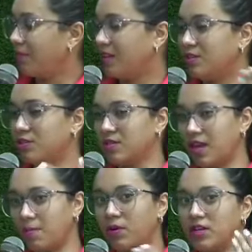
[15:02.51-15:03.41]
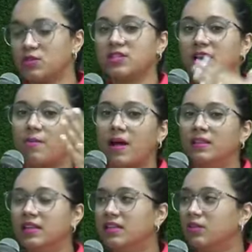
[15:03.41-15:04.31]
Entonces, por eso se les
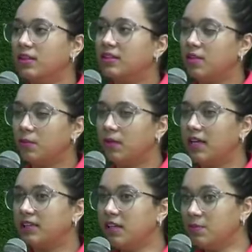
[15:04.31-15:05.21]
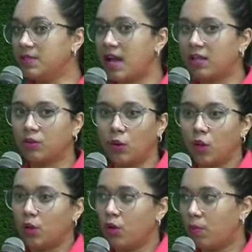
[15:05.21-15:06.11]
van dando este tipo de tips a
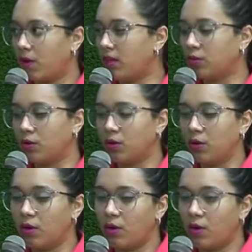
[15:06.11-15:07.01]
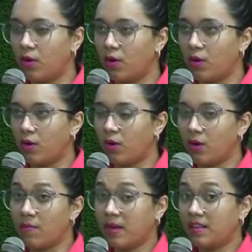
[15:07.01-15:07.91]
todos los, a todos los,
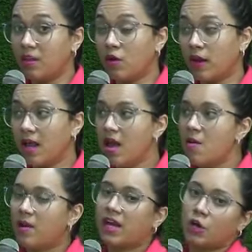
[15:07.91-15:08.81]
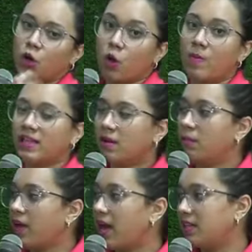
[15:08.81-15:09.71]
emprendedores para que no cometan
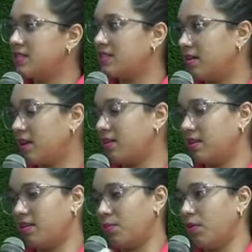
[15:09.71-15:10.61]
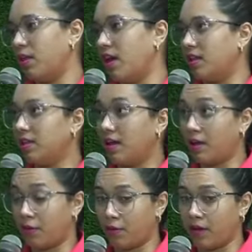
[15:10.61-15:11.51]
pues este, este tipo de,
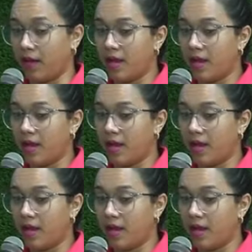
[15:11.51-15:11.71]
errores.